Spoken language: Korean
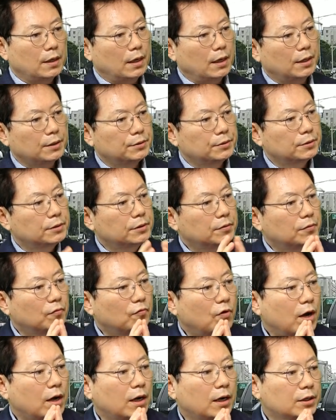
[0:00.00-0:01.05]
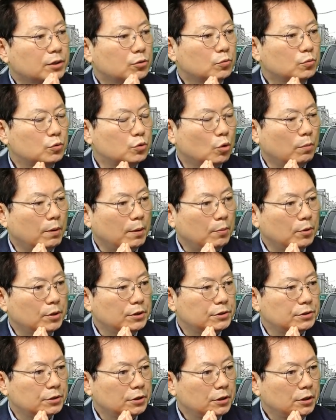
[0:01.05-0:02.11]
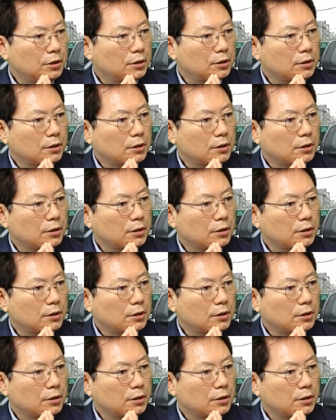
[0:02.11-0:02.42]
아 이거는 화각이 좀 좁아 보이죠?